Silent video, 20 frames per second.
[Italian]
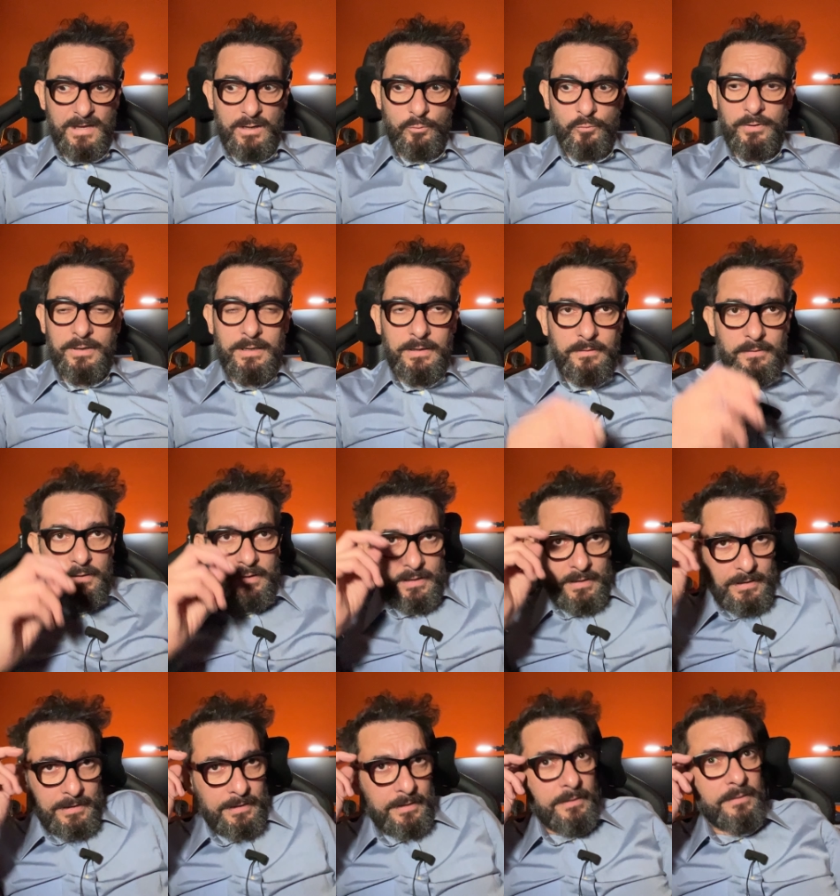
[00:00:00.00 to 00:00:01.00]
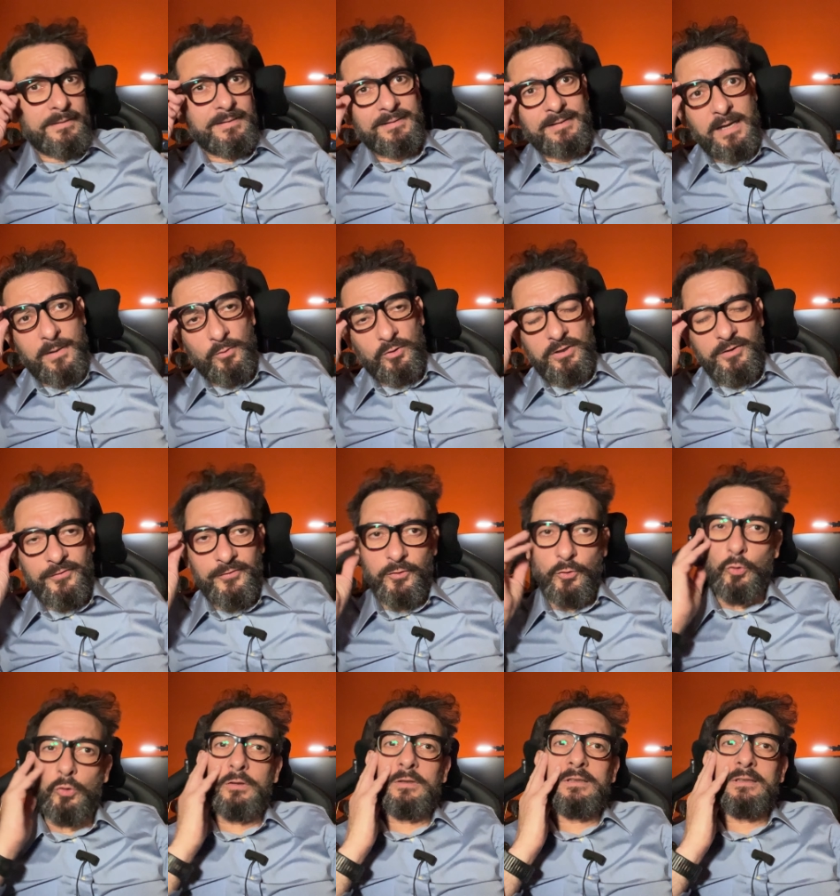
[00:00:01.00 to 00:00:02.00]
qui eh, siamo di
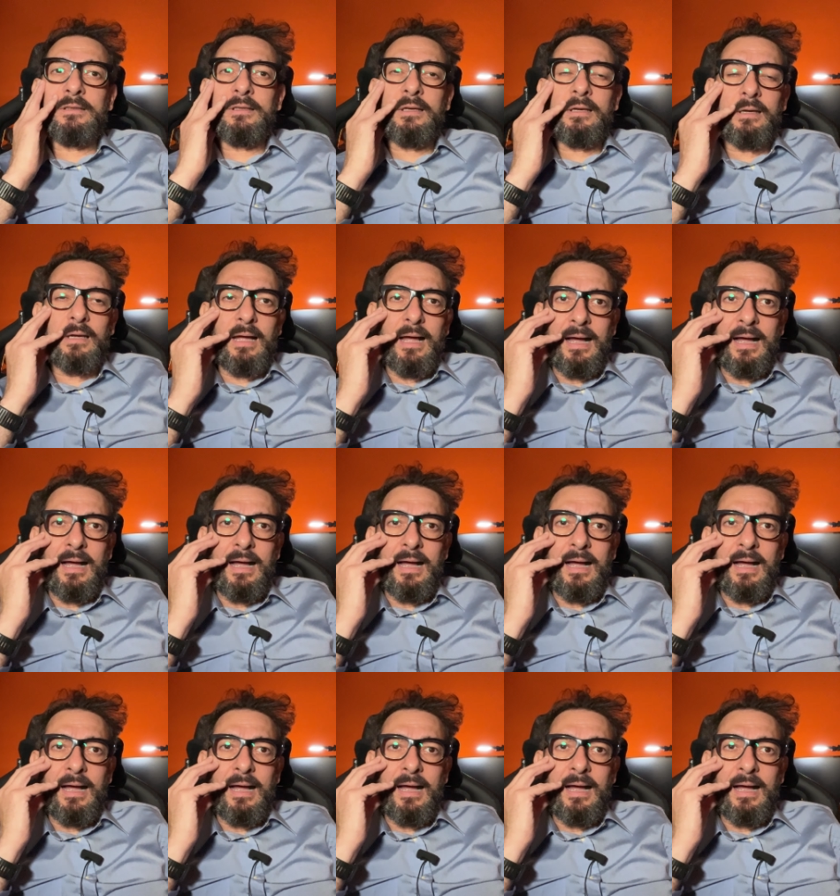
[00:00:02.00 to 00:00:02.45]
fronte